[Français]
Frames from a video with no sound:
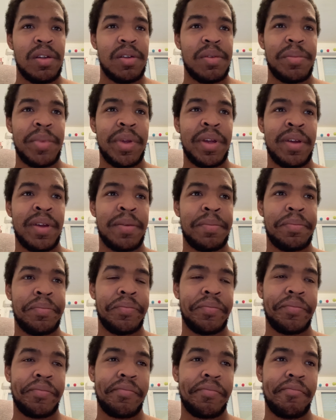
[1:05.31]
Mais euh,
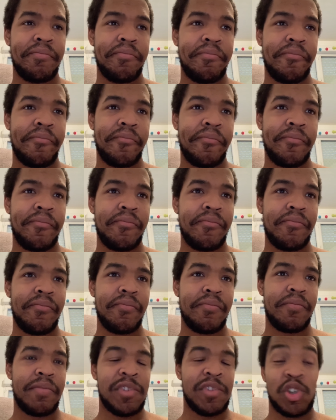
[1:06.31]

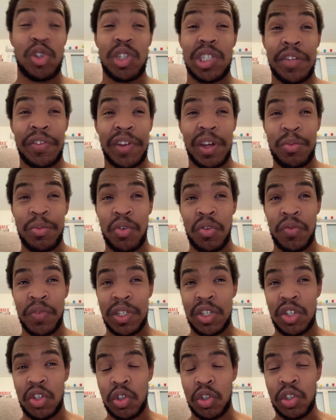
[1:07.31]
est-ce que j'ai vraiment envie
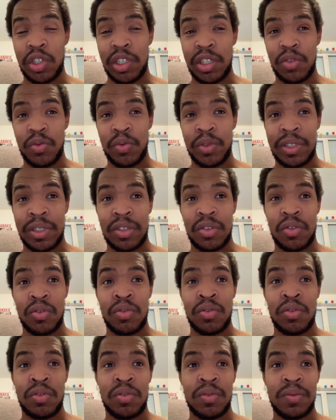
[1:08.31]
de changer ou est-ce que
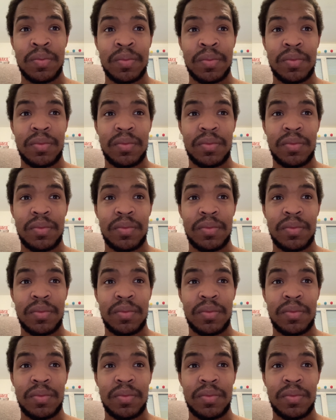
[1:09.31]
euh,